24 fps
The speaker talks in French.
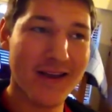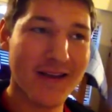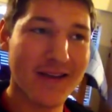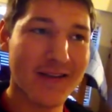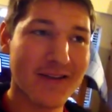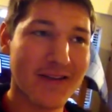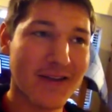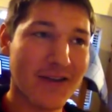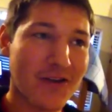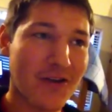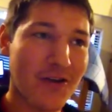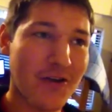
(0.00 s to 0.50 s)

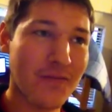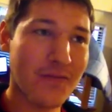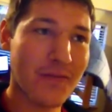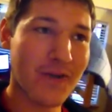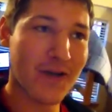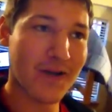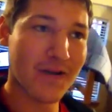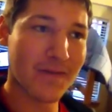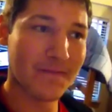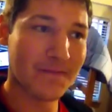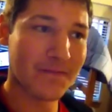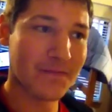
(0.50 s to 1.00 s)
C'est
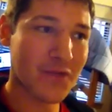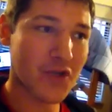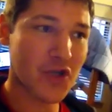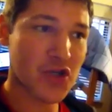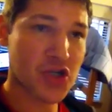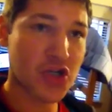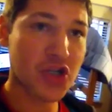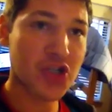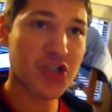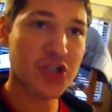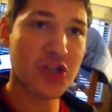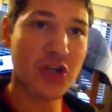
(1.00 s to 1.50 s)
comme
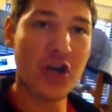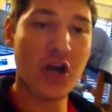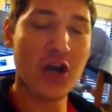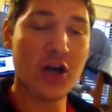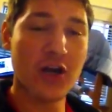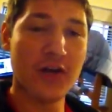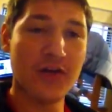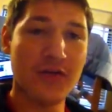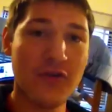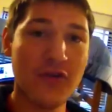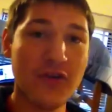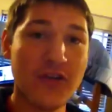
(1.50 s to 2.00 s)
juste un
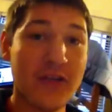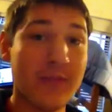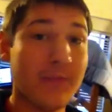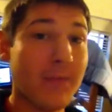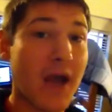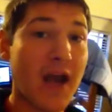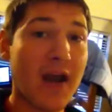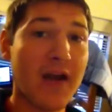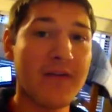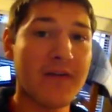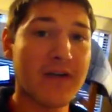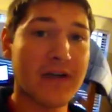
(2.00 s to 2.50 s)
anglophone qui
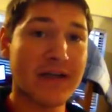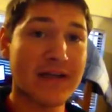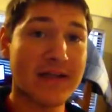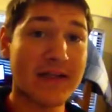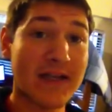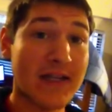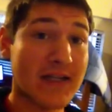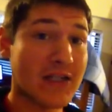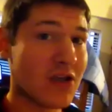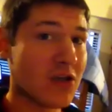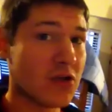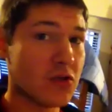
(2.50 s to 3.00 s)
parle en français
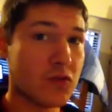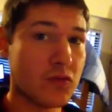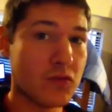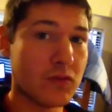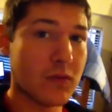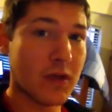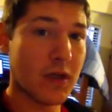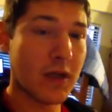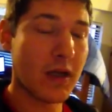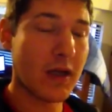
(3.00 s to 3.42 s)
et ça tue.